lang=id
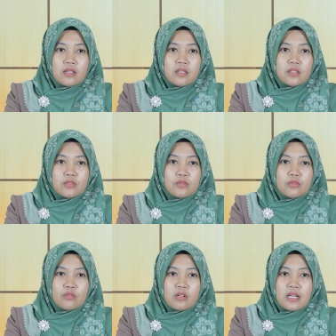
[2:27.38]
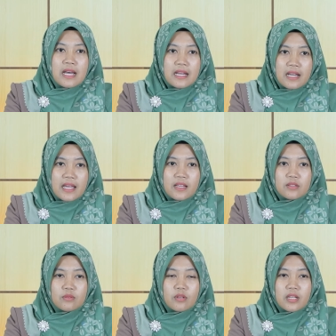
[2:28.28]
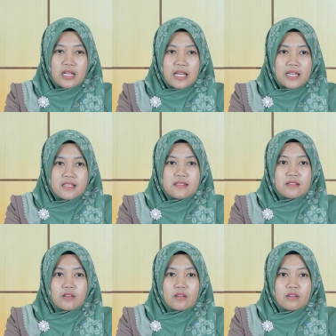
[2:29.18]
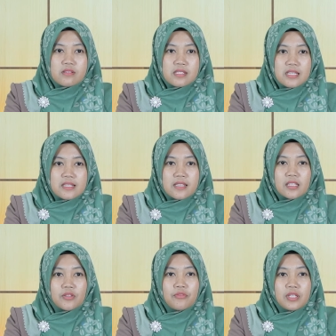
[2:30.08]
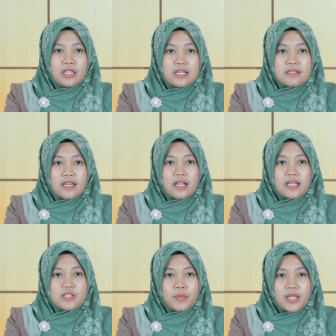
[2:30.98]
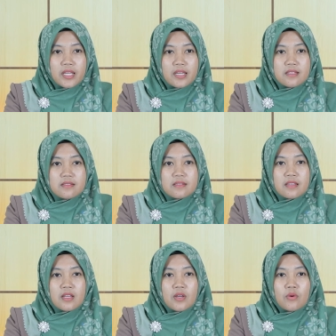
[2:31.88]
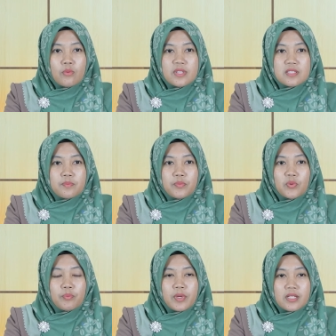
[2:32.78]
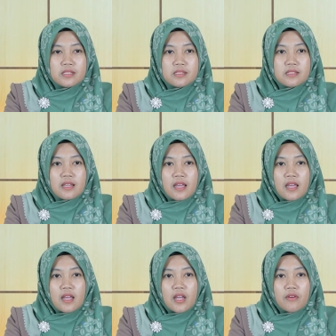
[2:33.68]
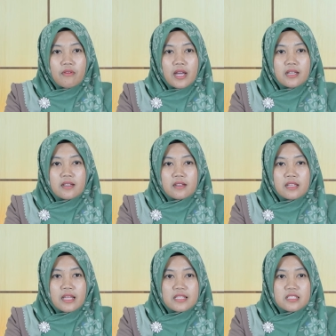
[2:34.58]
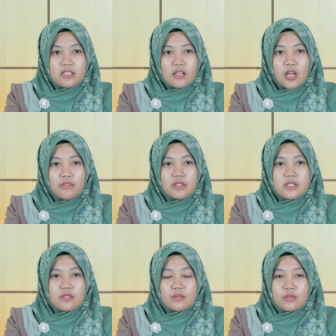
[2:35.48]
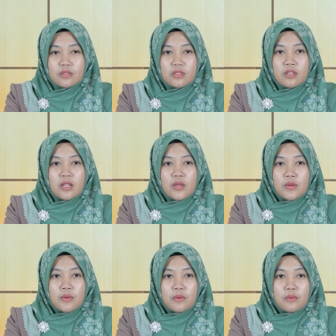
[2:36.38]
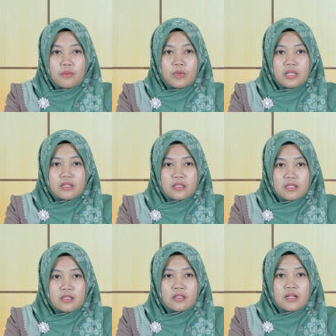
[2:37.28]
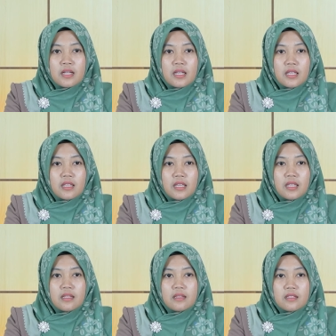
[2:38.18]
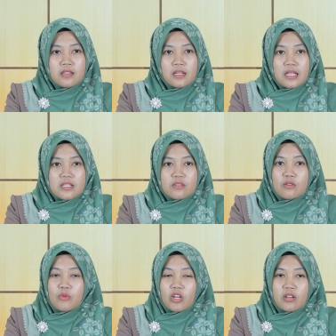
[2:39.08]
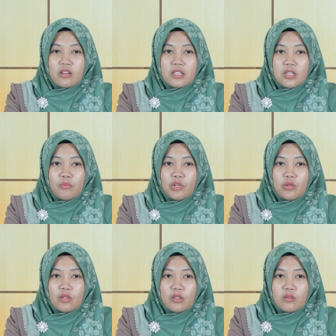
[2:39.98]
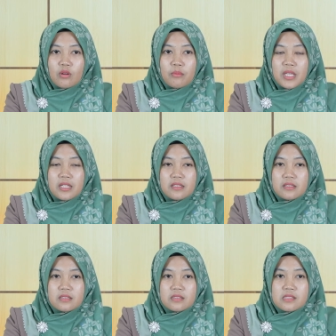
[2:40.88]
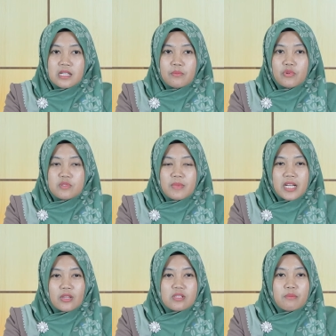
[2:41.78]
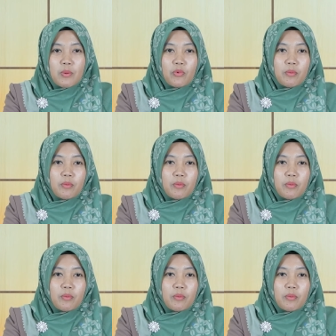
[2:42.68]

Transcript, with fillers: eh, to organize to organize courses, activities and experience which pupils have under direction of the school whether in the classroom or not. Itu menurut Romin 1954.